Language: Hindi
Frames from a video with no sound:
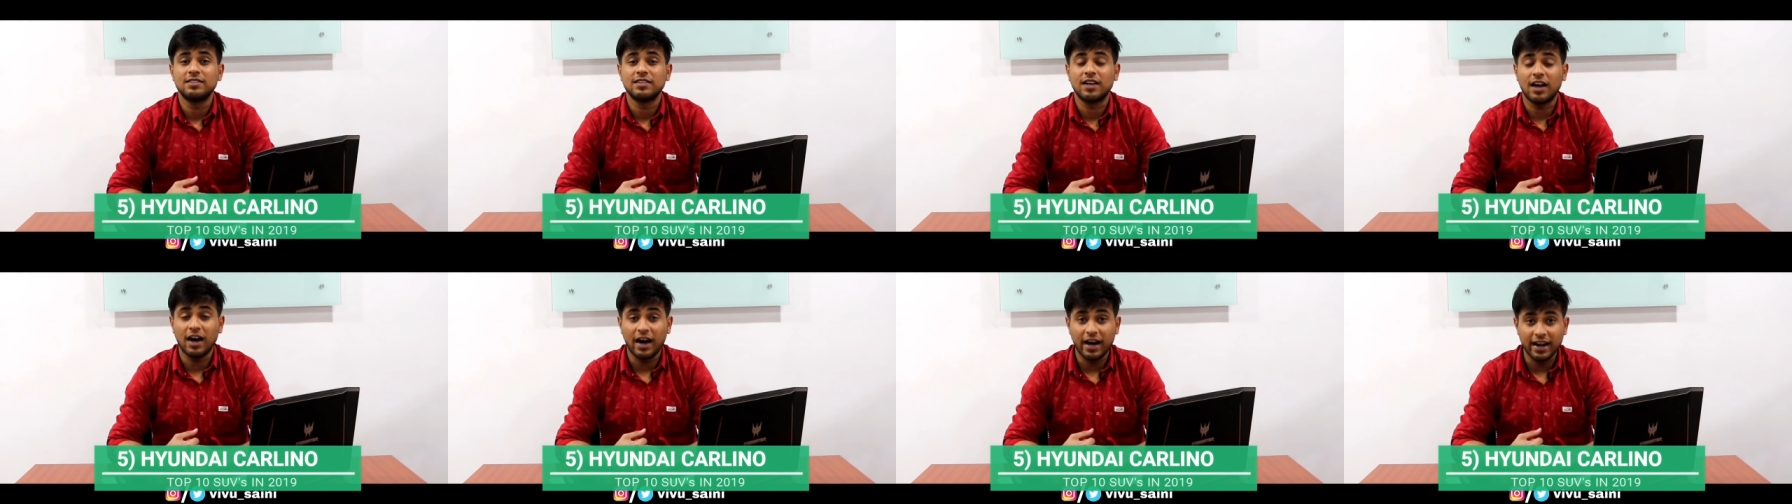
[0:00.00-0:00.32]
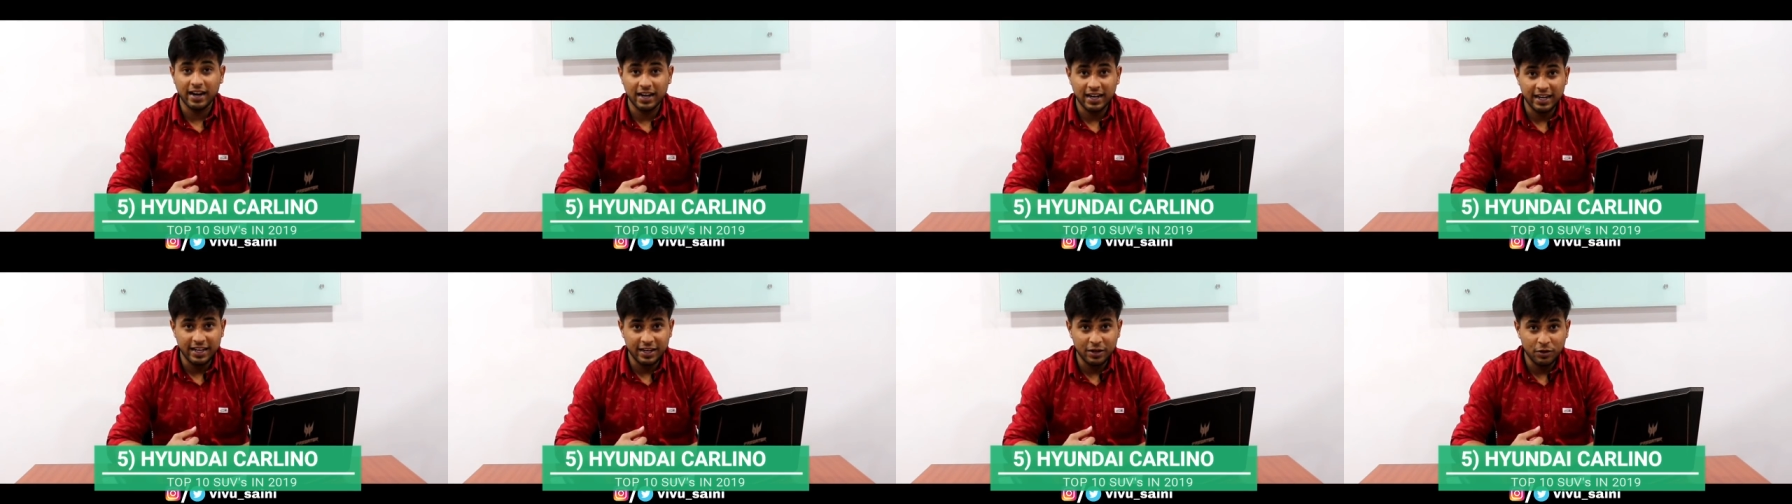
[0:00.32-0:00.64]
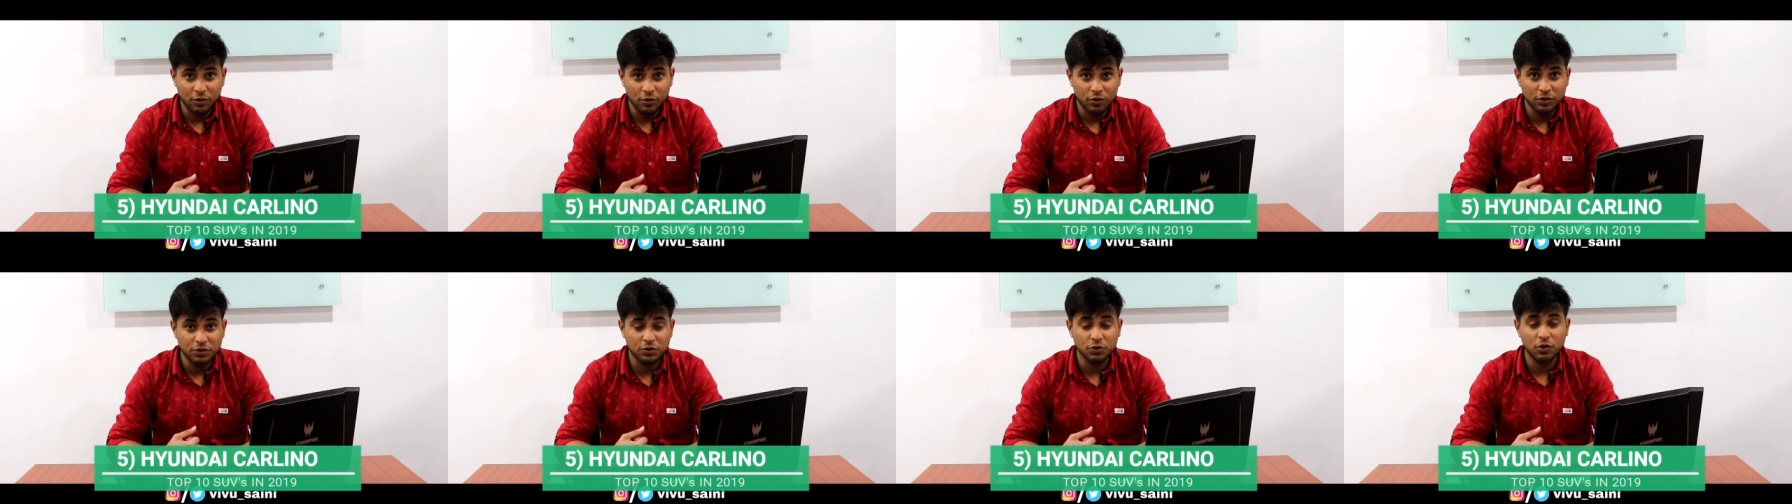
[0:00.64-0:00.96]

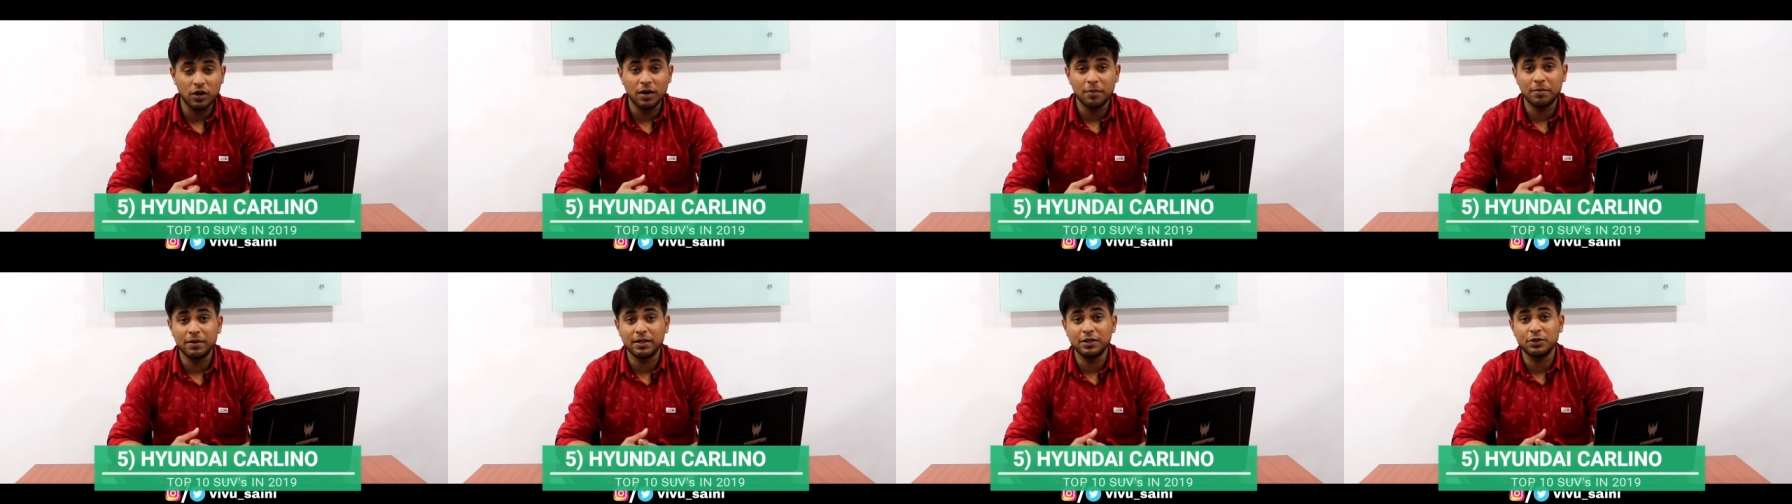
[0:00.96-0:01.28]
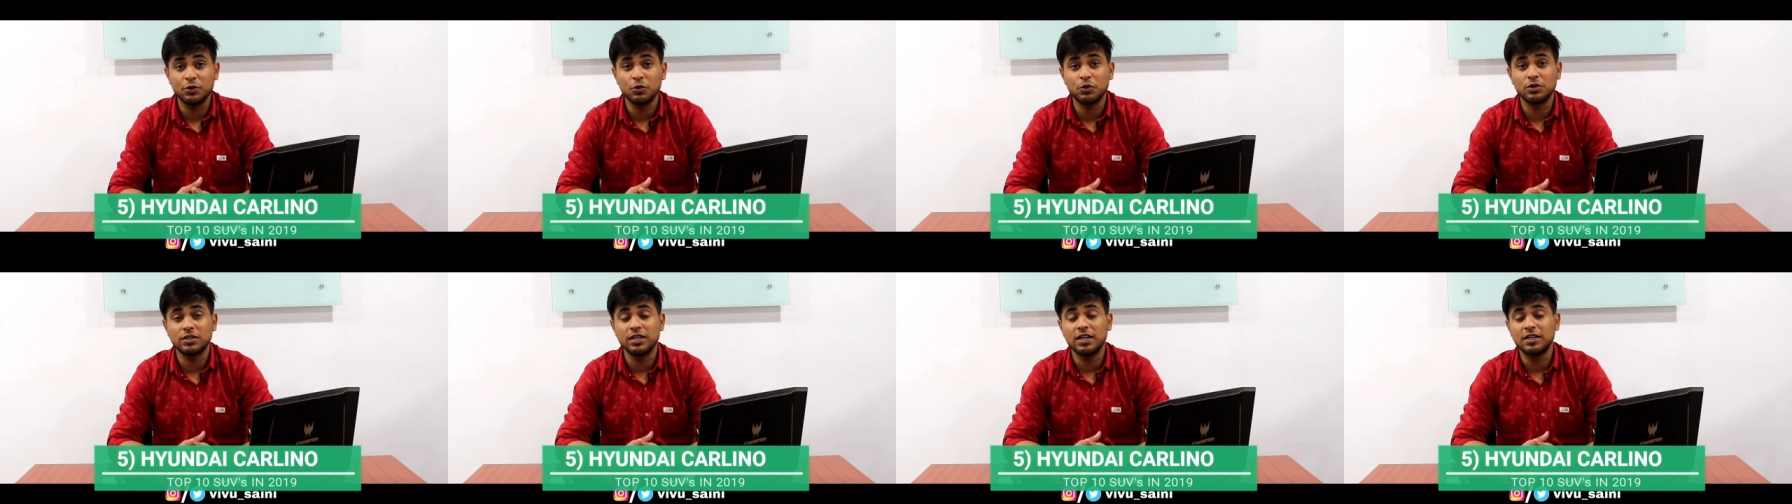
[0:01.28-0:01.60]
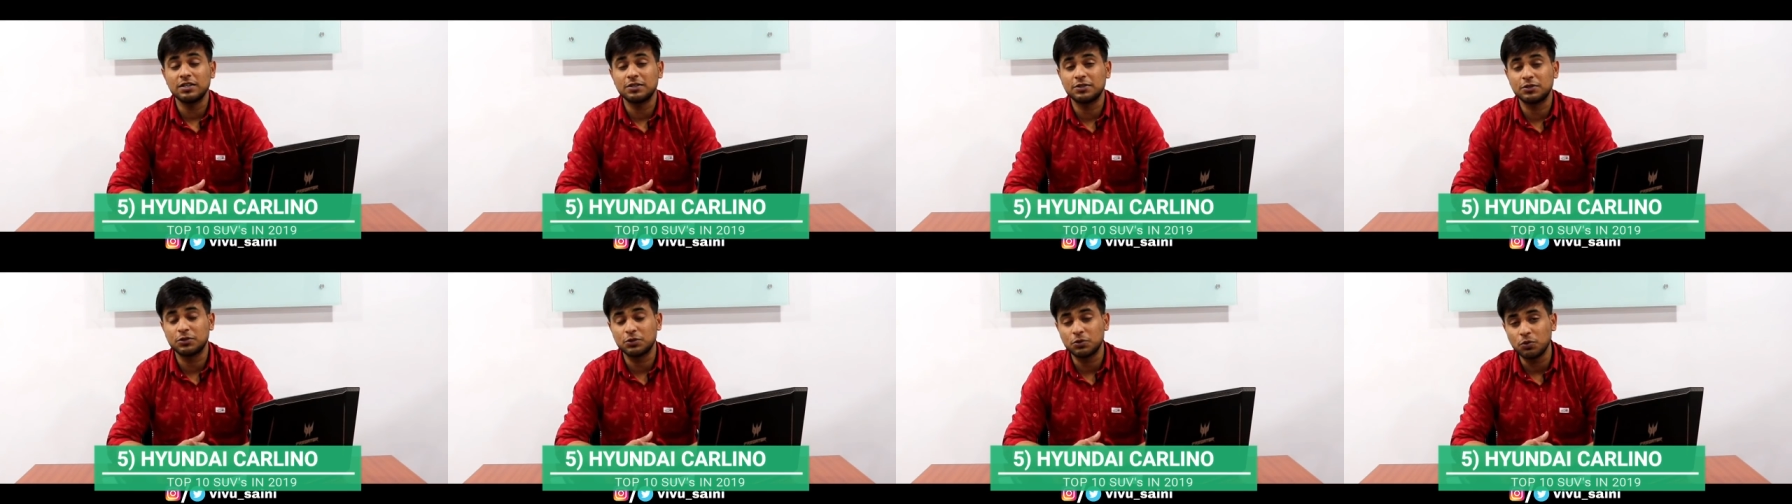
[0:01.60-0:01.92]
कार्लिनो जो आपने
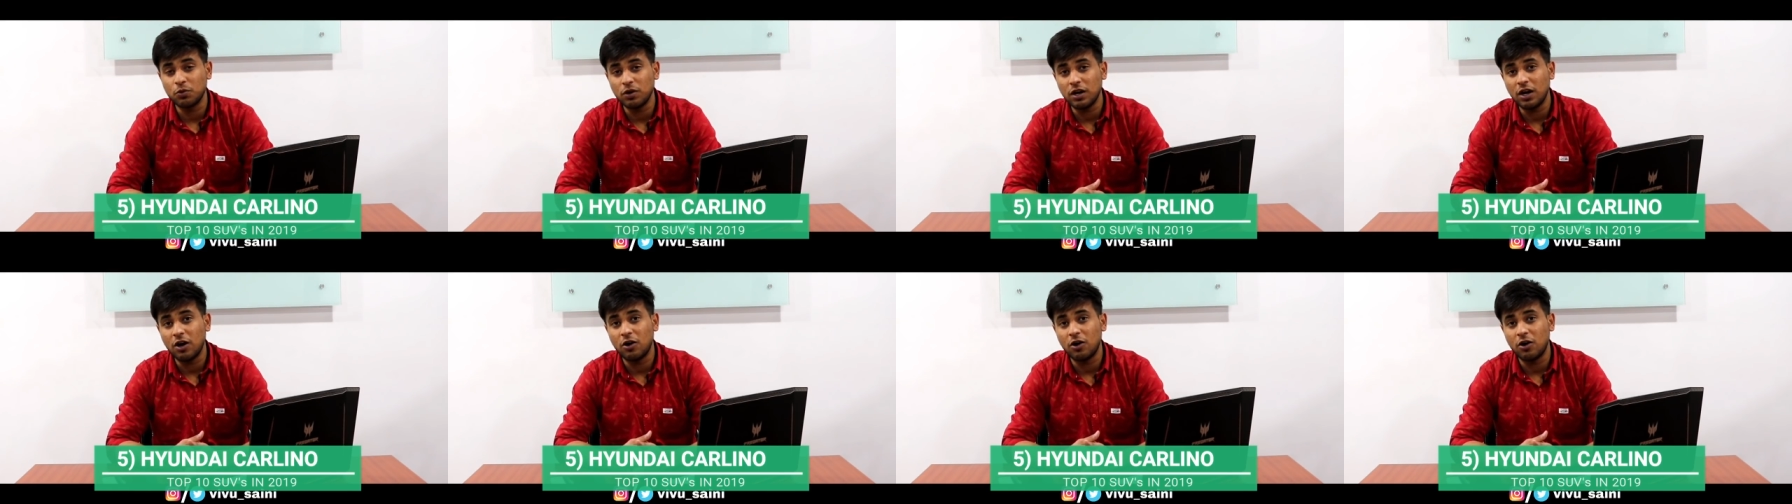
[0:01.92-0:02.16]
2016